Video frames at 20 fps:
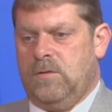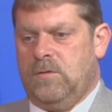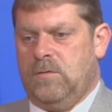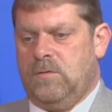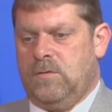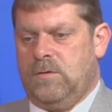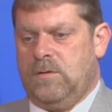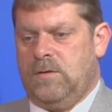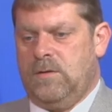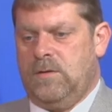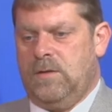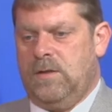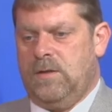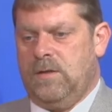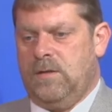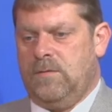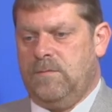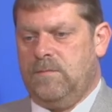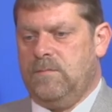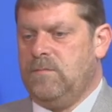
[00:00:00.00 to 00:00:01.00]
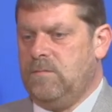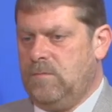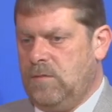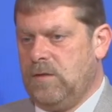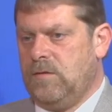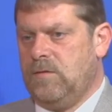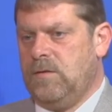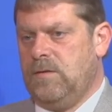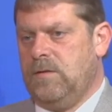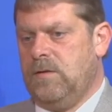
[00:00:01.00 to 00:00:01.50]
Und hier
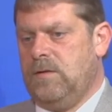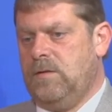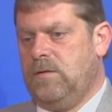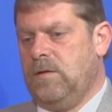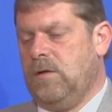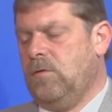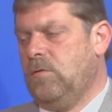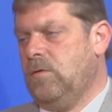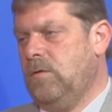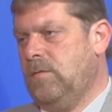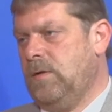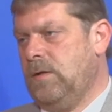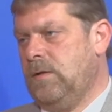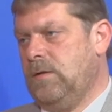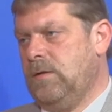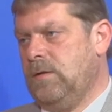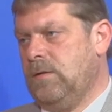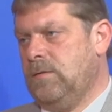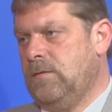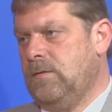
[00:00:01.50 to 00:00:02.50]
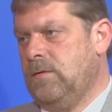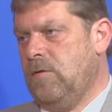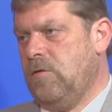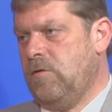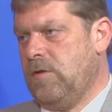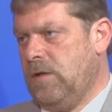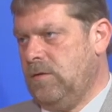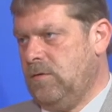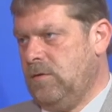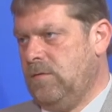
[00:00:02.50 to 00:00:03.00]
wird sicherlich auch über den
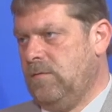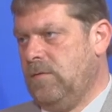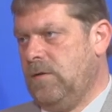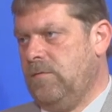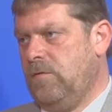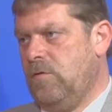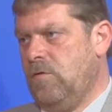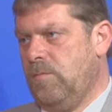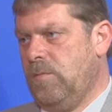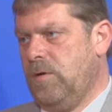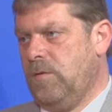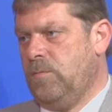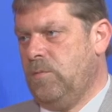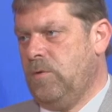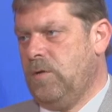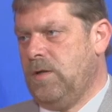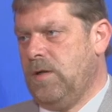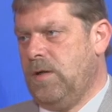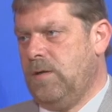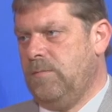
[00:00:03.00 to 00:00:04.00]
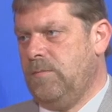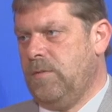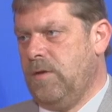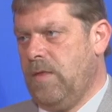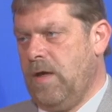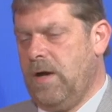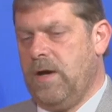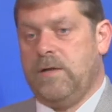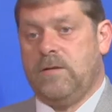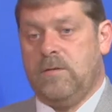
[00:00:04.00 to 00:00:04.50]
Standort Waldfischbach-Burgalm
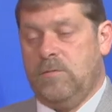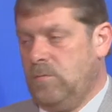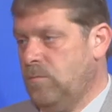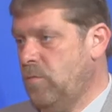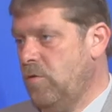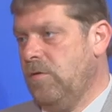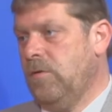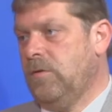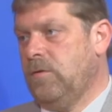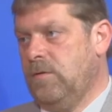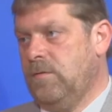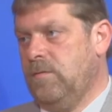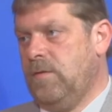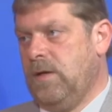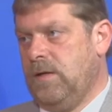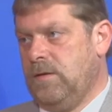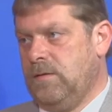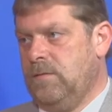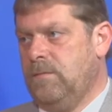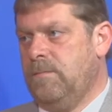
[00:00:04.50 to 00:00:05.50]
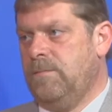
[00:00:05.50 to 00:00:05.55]
beraten und beschlossen werden.